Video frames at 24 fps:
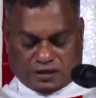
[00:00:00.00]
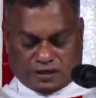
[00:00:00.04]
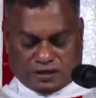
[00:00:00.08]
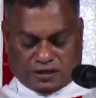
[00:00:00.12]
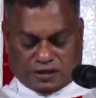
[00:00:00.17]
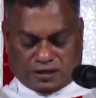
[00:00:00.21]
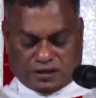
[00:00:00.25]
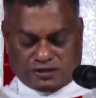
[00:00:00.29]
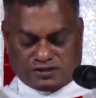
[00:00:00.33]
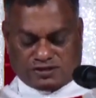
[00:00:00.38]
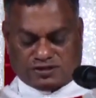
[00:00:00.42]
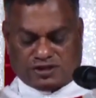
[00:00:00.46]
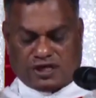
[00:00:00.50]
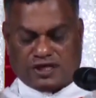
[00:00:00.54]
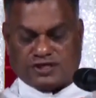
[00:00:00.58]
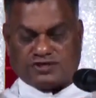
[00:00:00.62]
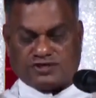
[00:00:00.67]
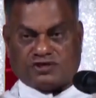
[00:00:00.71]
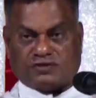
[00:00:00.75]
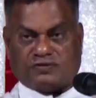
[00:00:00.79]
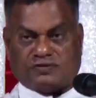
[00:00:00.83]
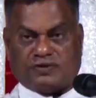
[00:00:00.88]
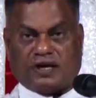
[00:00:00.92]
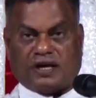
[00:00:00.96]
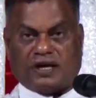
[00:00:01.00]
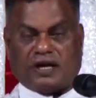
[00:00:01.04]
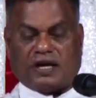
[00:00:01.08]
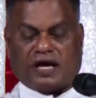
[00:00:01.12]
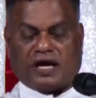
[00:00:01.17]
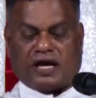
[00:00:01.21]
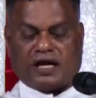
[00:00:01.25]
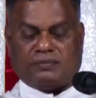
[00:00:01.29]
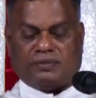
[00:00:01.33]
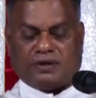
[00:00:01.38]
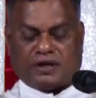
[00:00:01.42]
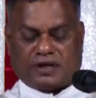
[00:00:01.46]
கிறிஸ்து இயேசுவில்
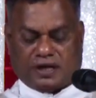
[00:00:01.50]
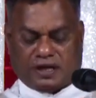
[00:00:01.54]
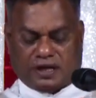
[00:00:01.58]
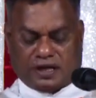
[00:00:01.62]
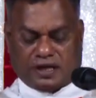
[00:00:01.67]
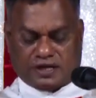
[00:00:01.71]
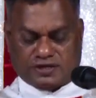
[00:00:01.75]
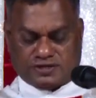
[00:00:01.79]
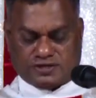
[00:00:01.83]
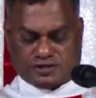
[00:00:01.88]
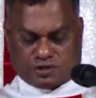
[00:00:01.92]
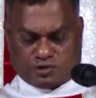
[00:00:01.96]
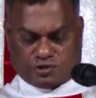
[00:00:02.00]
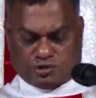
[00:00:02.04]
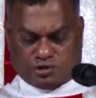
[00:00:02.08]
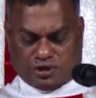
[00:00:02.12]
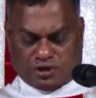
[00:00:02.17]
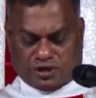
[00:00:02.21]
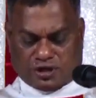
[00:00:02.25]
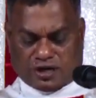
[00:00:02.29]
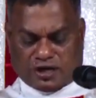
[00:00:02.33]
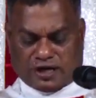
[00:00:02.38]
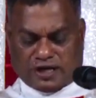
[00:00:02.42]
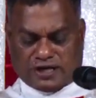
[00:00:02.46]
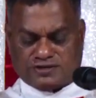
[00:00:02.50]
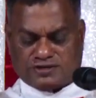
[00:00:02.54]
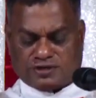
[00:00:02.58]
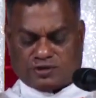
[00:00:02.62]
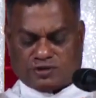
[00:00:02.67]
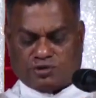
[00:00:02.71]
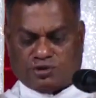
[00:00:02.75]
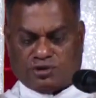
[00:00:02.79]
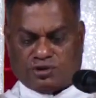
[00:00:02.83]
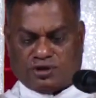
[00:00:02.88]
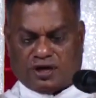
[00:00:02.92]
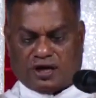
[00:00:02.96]
அன்பிற்கினிய சகோதரர்களே
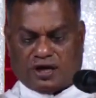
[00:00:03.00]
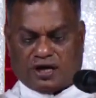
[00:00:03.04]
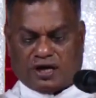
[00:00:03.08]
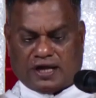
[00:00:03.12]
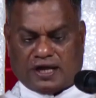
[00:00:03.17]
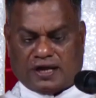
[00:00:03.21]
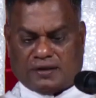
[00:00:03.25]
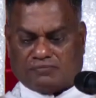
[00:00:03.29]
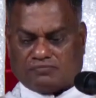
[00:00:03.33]
சகோதரிகளே